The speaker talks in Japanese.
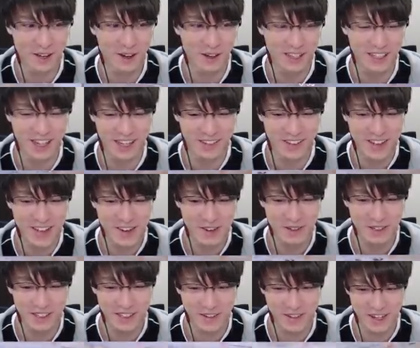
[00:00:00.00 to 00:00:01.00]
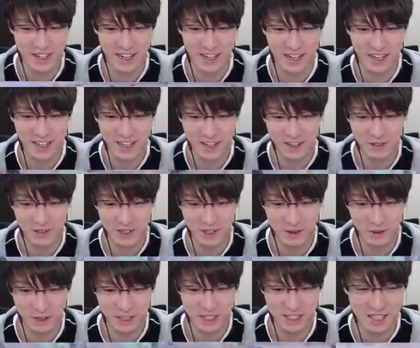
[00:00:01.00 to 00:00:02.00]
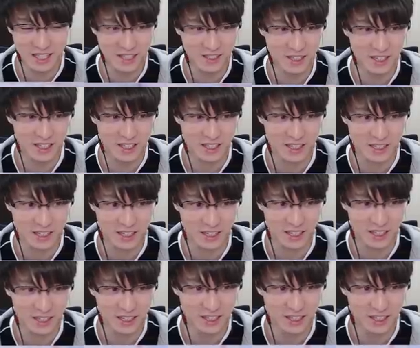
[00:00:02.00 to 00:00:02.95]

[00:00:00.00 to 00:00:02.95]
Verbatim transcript: れだ、これダメから、これ本人に失礼なやつから。